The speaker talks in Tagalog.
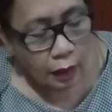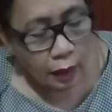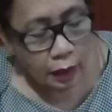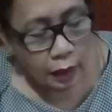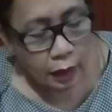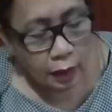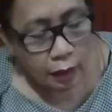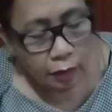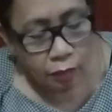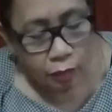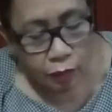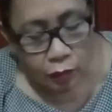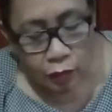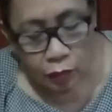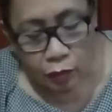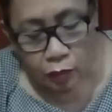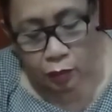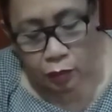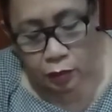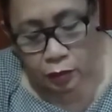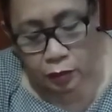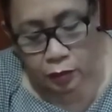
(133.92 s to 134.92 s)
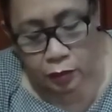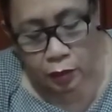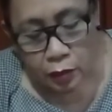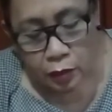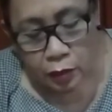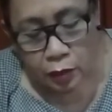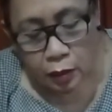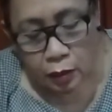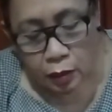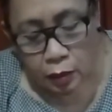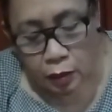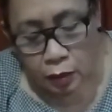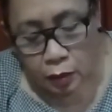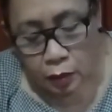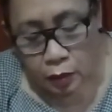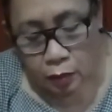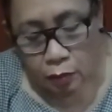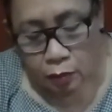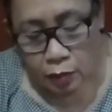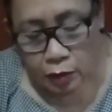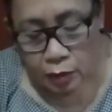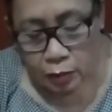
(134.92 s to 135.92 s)
Ayan po.
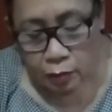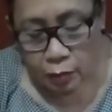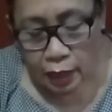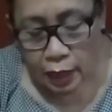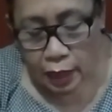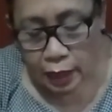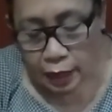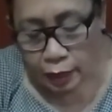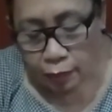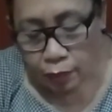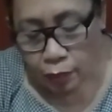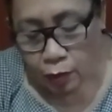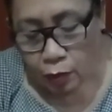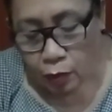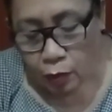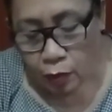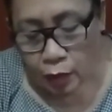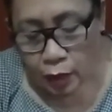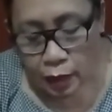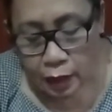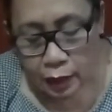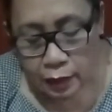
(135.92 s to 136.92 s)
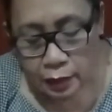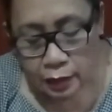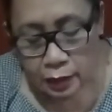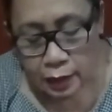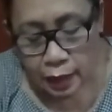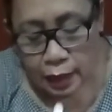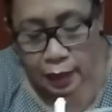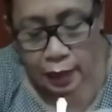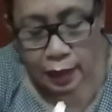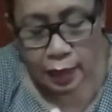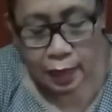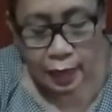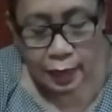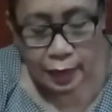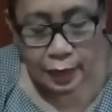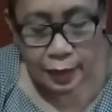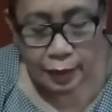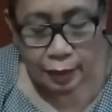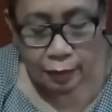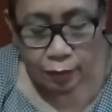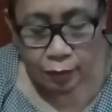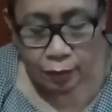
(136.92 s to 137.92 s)
Mas malaki po ang sa
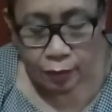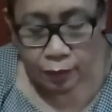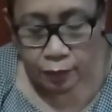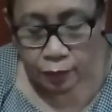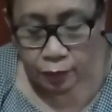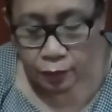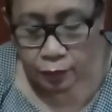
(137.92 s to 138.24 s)
ilalim.